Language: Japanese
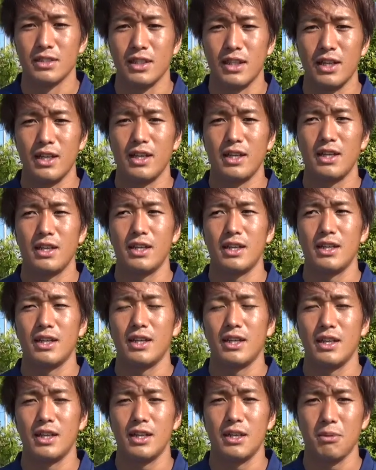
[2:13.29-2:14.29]

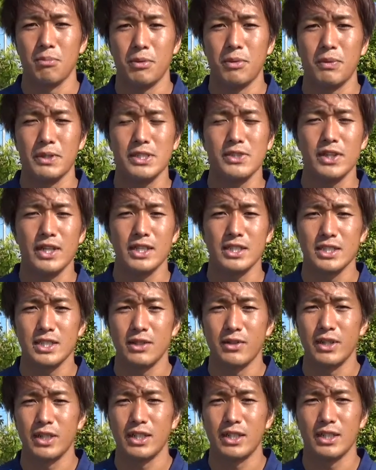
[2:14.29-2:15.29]
えー、まあ、まずは明日
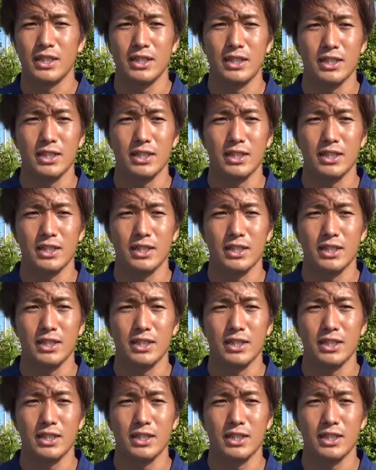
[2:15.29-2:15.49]
は